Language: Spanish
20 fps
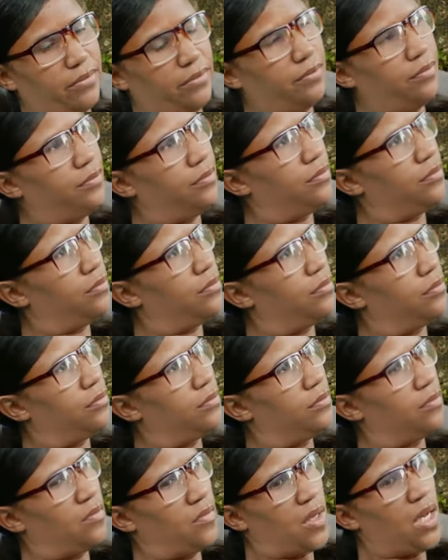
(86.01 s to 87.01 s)
¿Ah, cómo están las
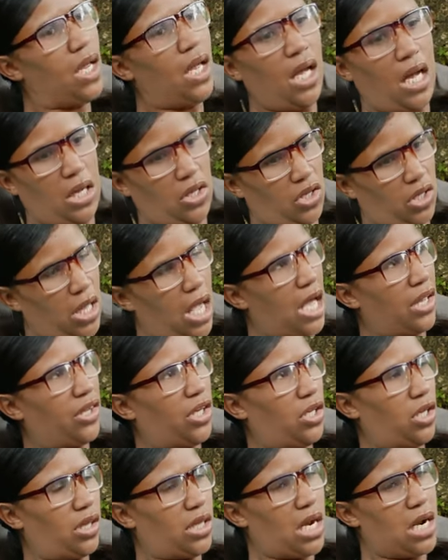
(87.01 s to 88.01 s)
toronjas? a ti
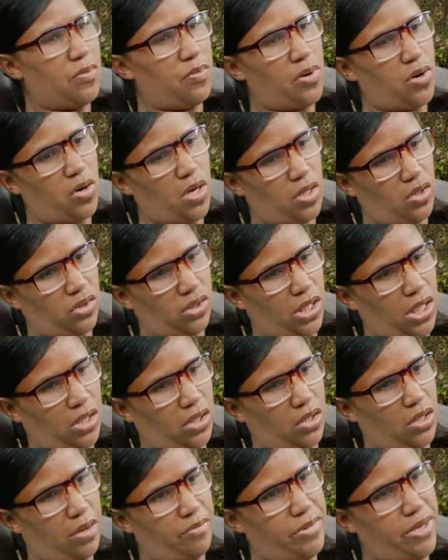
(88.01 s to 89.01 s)
yo te la pongo a
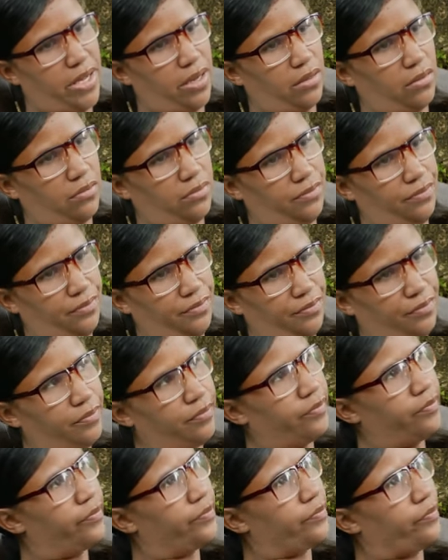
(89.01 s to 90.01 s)
200 también.
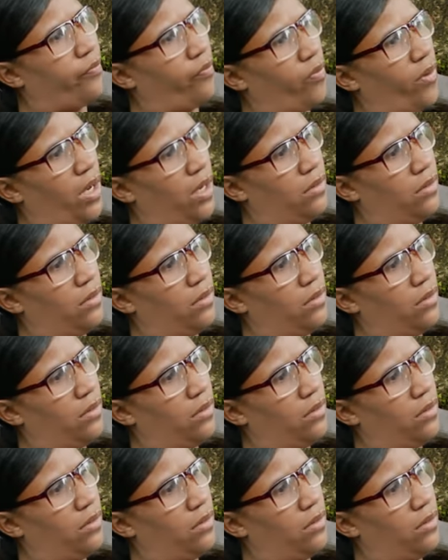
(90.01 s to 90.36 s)
Ah, ok.